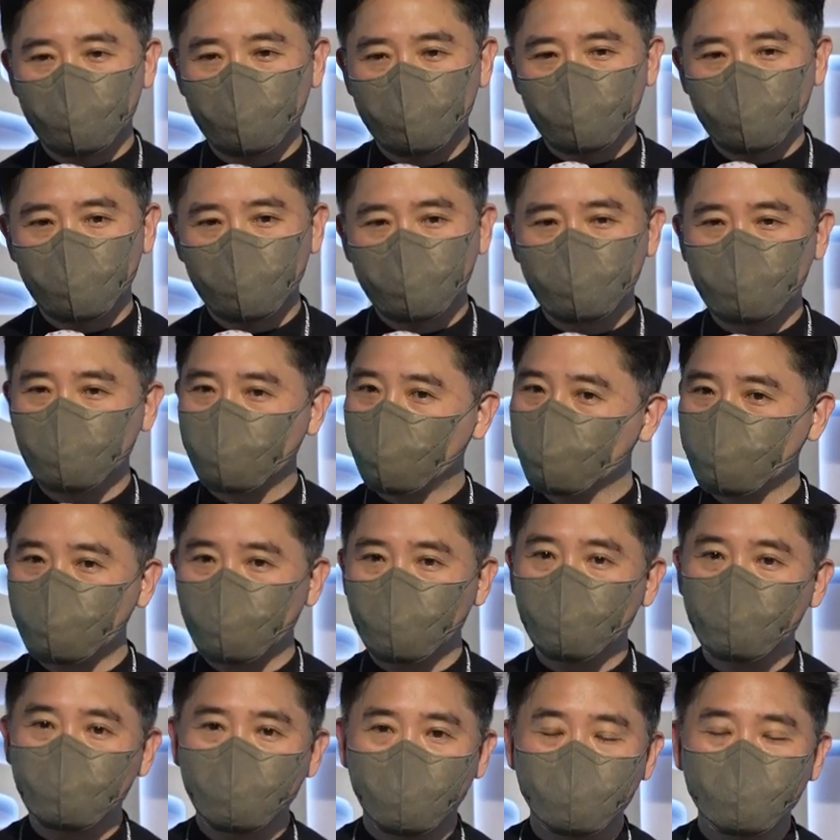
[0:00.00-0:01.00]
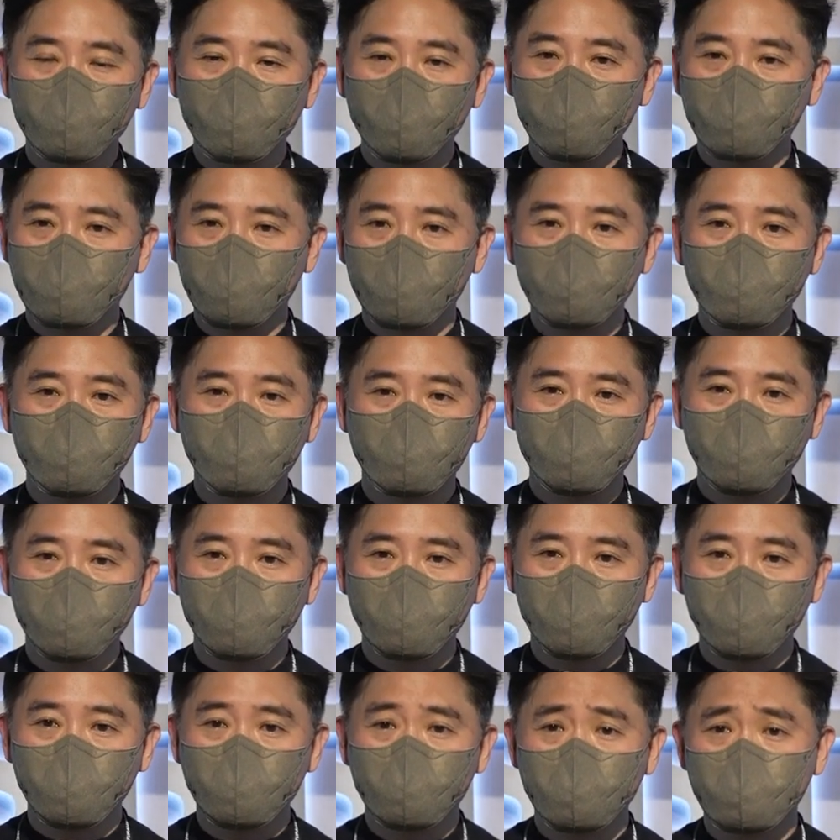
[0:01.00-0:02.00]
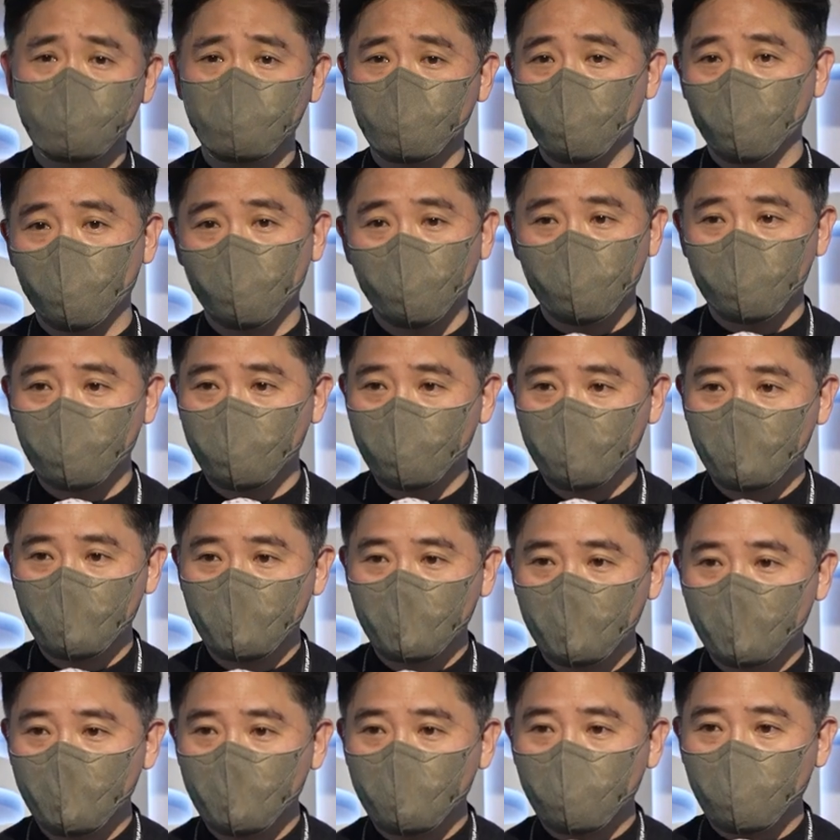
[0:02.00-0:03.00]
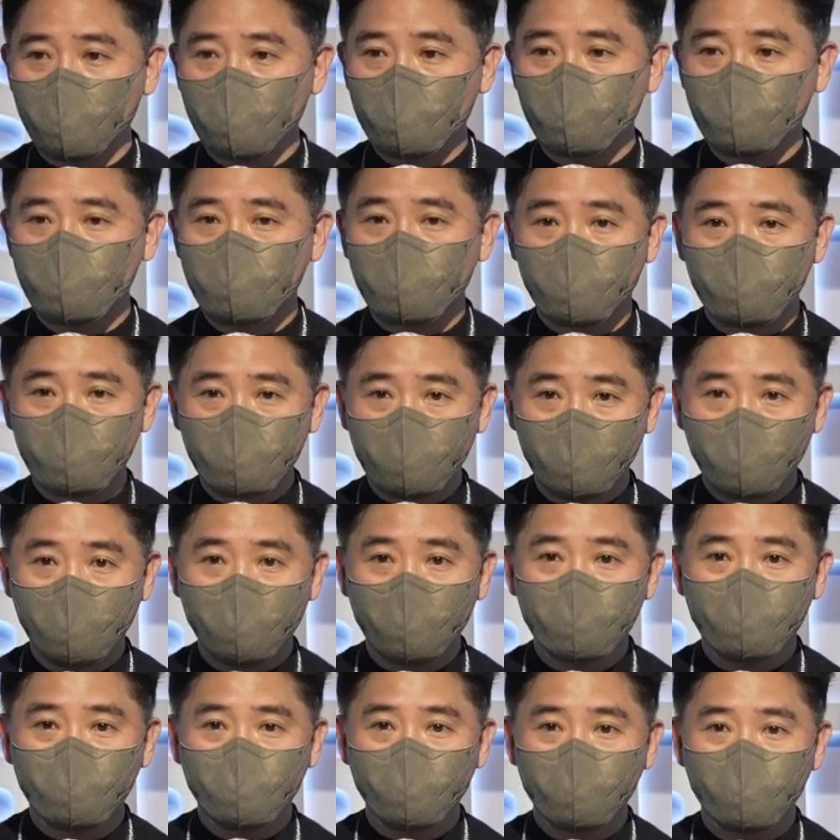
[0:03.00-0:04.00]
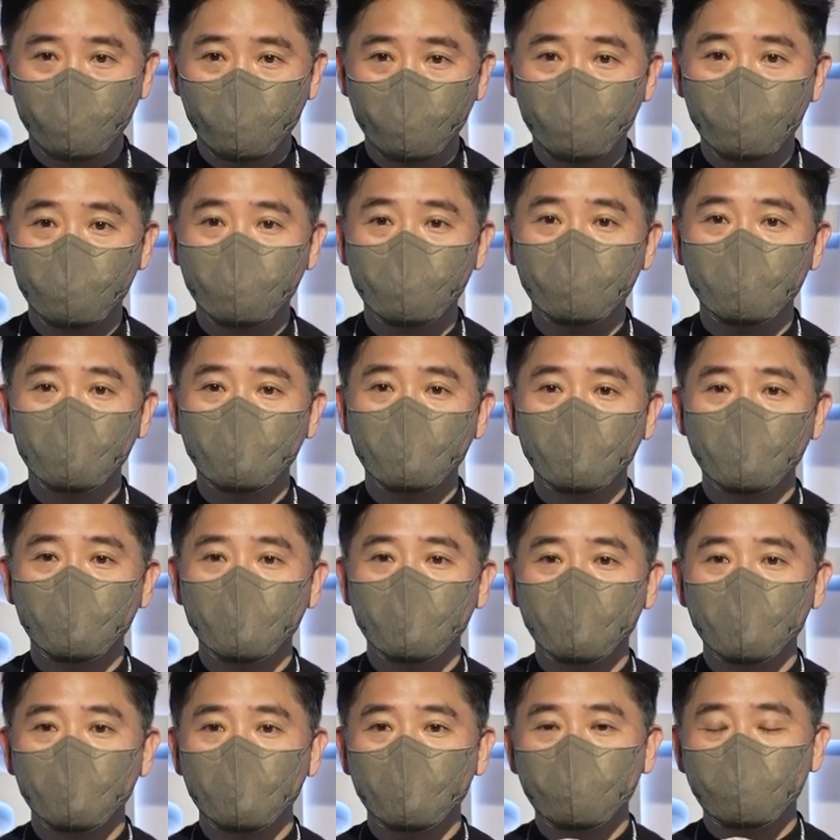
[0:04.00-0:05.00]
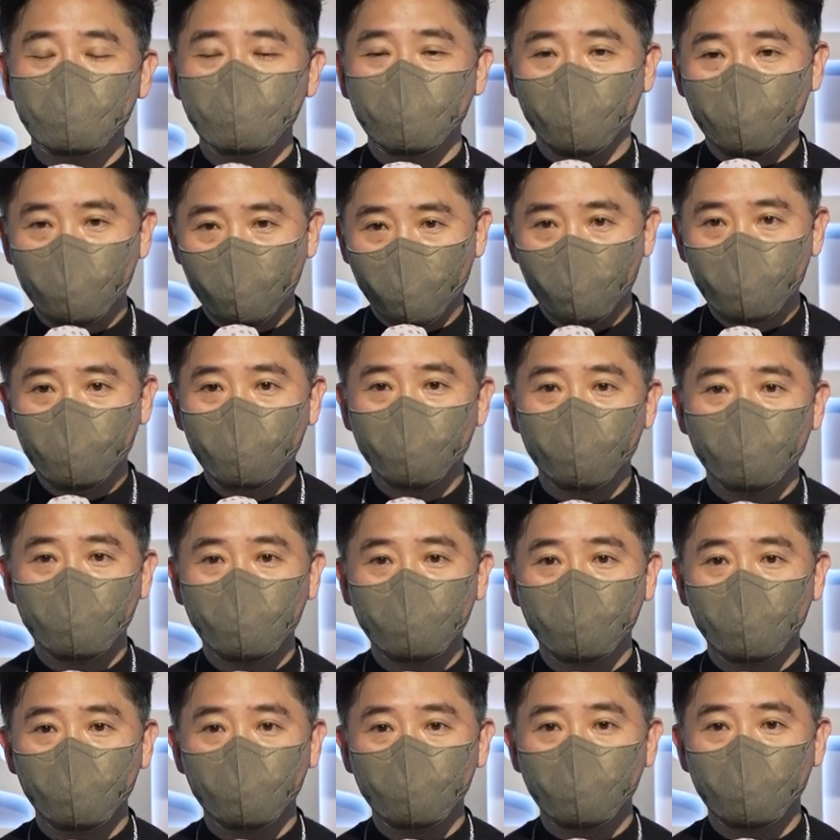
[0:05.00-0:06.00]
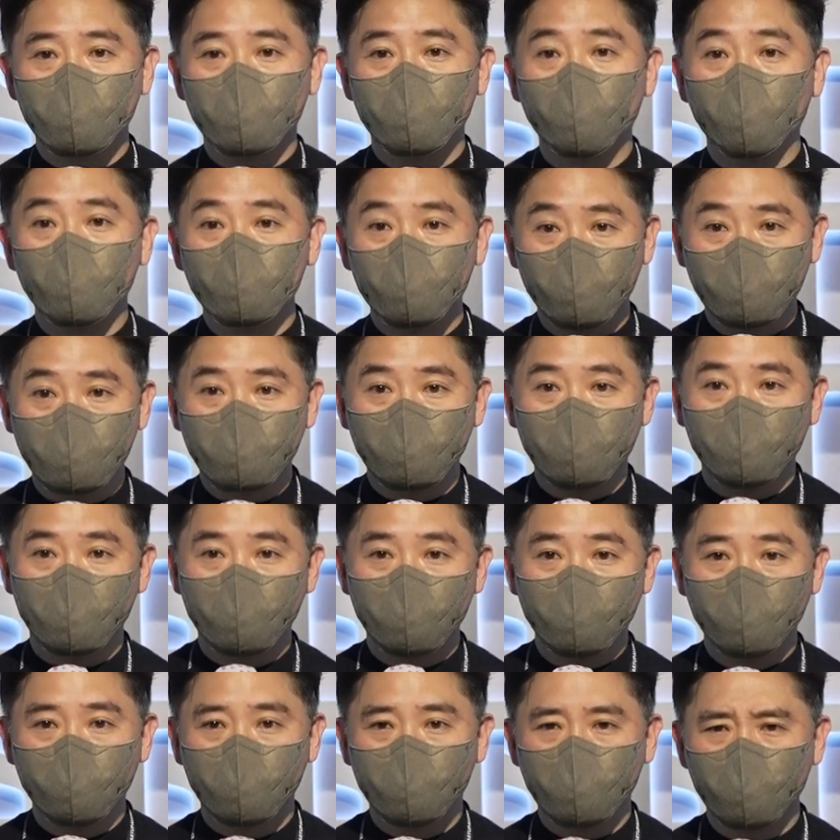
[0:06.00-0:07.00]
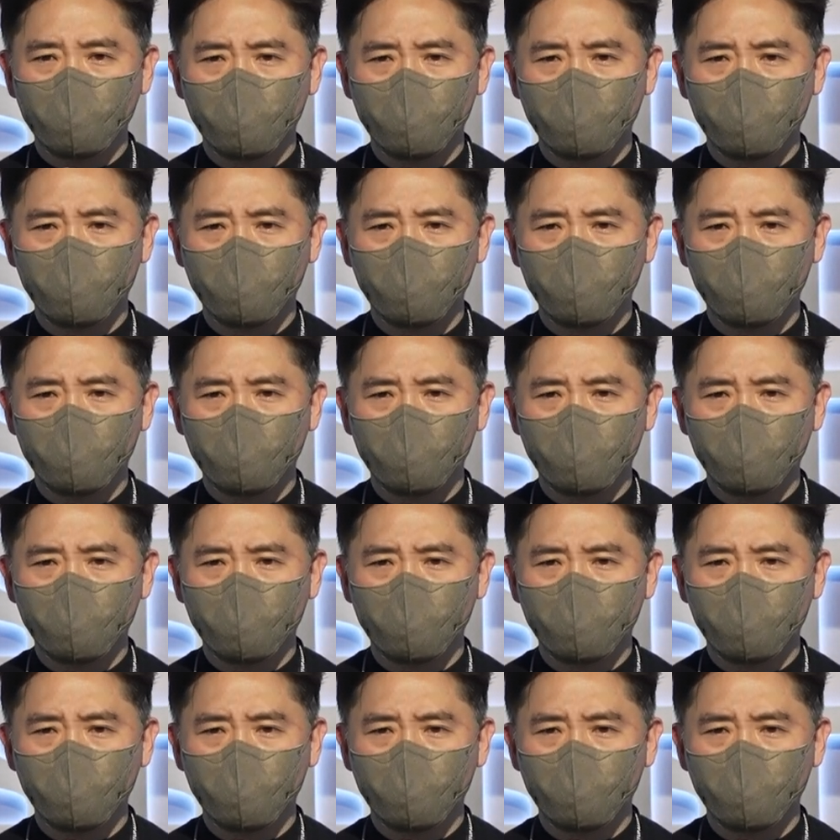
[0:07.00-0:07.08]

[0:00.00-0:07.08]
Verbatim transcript: 사실 서로한테 함부로 못한 이유 중에 하나가 사실 뭐 한국에서 계속 살아갈 거고 얽혀 있기 때문에 그런 것도 있잖아요.